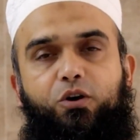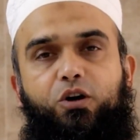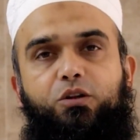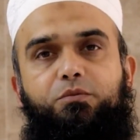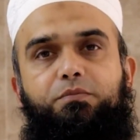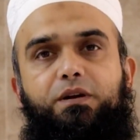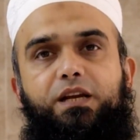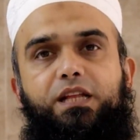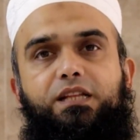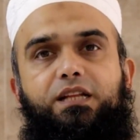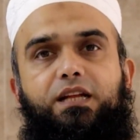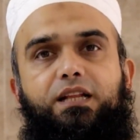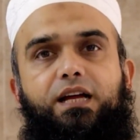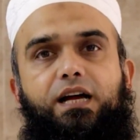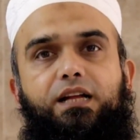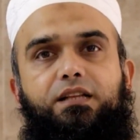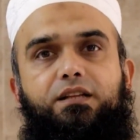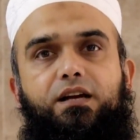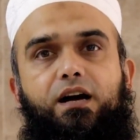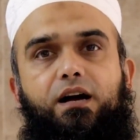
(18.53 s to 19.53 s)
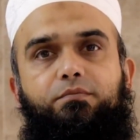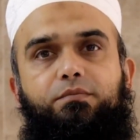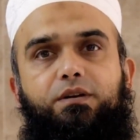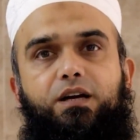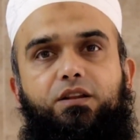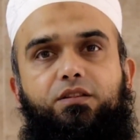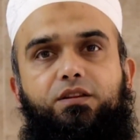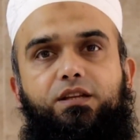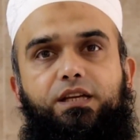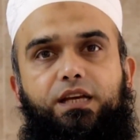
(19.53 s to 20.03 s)
बहुत बड़ी तादाद काम
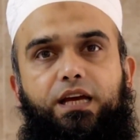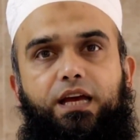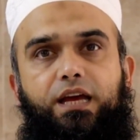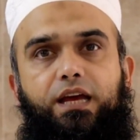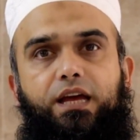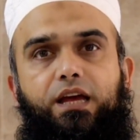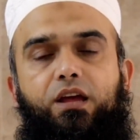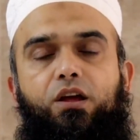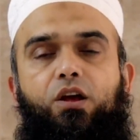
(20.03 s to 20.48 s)
करती है